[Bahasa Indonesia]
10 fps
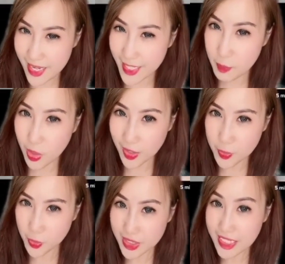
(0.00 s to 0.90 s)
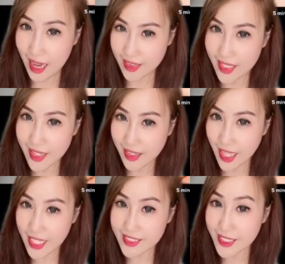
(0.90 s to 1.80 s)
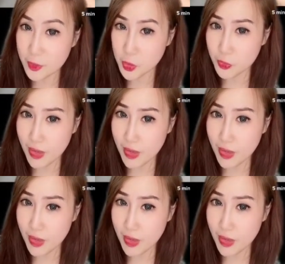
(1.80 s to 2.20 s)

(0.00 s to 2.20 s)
ini bukan untuk kejahatan ya guys, ini untuk fun